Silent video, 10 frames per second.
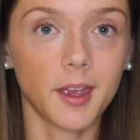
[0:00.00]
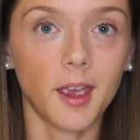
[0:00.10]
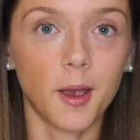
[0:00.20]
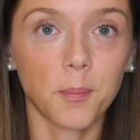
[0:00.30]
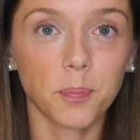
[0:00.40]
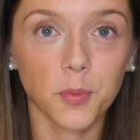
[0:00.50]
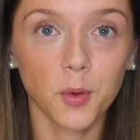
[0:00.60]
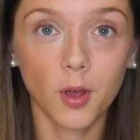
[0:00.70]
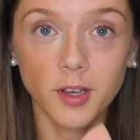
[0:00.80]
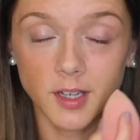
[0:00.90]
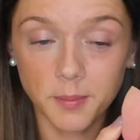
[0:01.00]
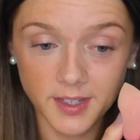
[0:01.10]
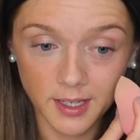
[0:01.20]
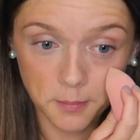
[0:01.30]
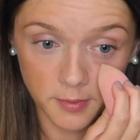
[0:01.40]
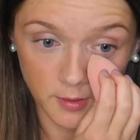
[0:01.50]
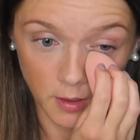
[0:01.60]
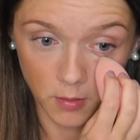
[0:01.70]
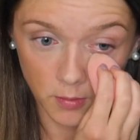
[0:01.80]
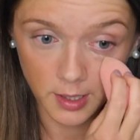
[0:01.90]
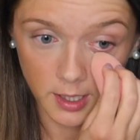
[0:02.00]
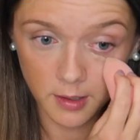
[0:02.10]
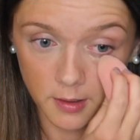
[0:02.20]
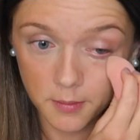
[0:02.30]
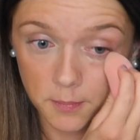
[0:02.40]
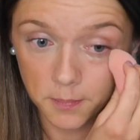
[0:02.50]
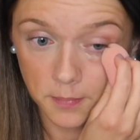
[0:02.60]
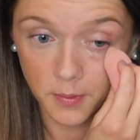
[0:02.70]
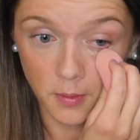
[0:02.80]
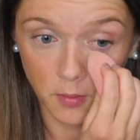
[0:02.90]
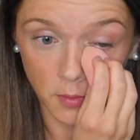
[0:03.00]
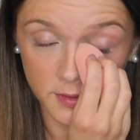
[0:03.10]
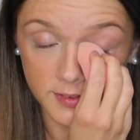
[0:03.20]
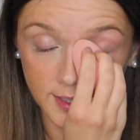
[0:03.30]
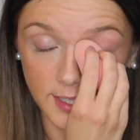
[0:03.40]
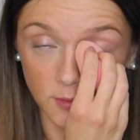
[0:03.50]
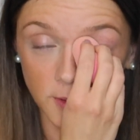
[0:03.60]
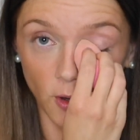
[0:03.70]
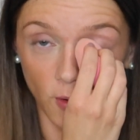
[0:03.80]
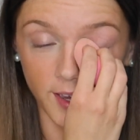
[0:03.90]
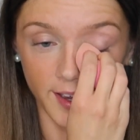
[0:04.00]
Ja, und heute habe ich echt ein bisschen Augenringe. Und ich drehe das Video auch